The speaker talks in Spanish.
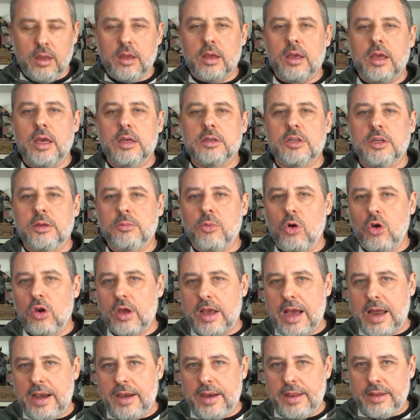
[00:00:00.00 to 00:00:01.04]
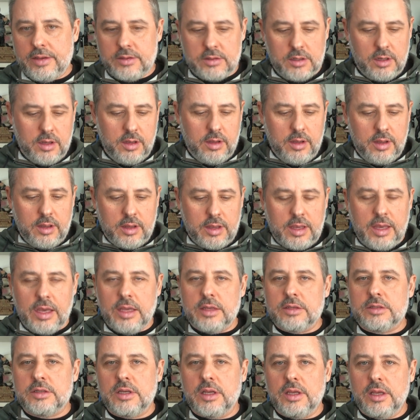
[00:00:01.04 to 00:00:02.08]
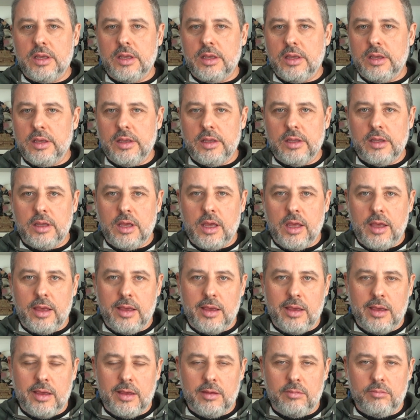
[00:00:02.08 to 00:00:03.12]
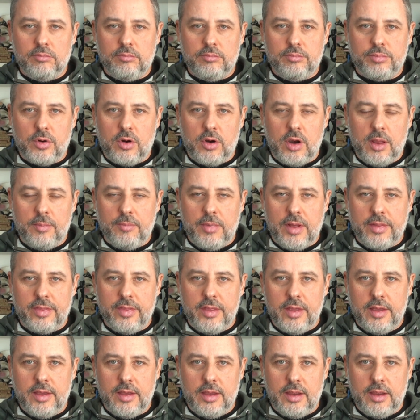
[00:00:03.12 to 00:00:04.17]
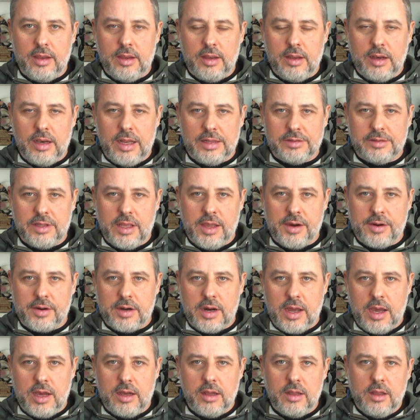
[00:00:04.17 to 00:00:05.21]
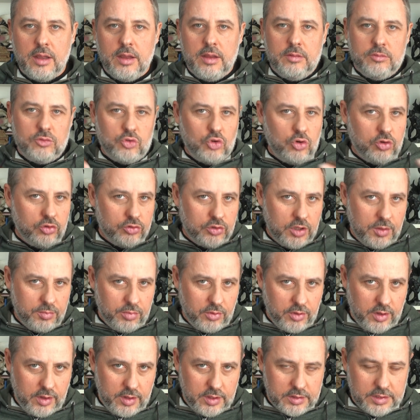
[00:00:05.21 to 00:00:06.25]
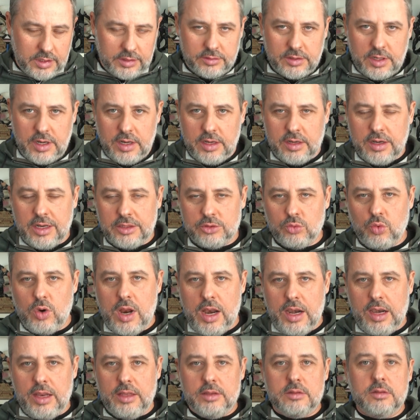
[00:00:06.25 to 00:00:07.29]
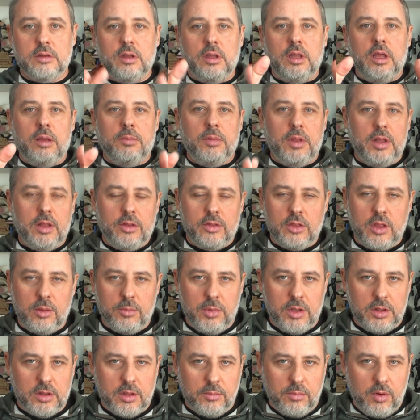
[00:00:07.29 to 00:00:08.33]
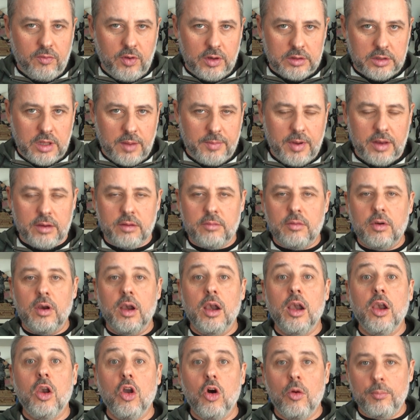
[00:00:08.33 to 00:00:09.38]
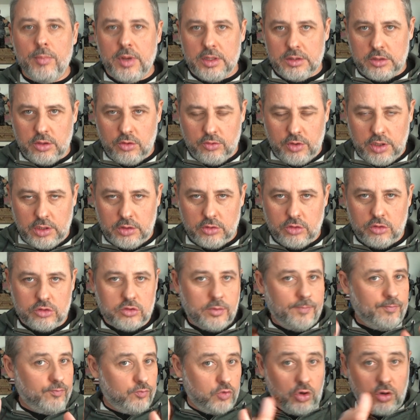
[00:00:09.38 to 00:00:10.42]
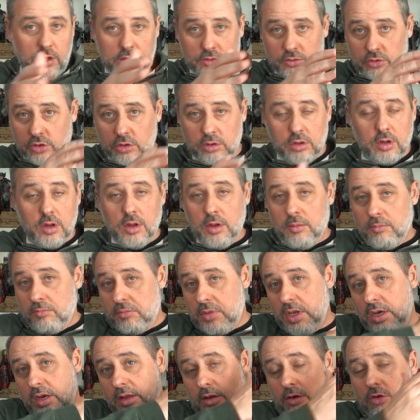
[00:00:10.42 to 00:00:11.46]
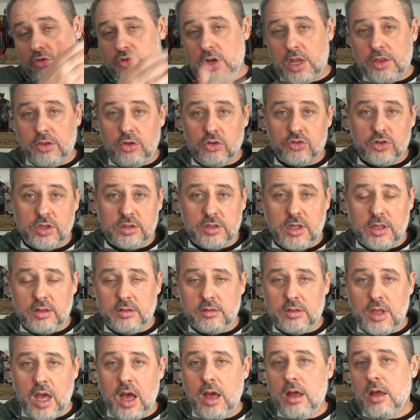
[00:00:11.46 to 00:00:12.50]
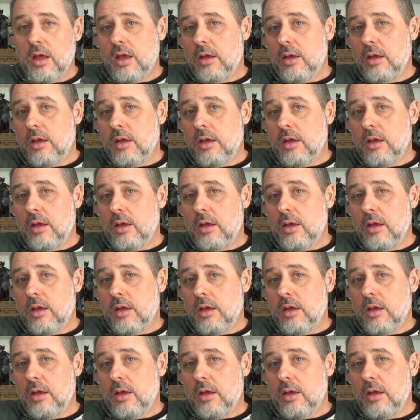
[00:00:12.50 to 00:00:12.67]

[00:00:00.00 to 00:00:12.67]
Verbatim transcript: que si volcanes, que si eh, problemas de la Tierra, todo tipo de desastres naturales y evidentemente pues faltaban los meteoritos. Todo esto viene de los años 70,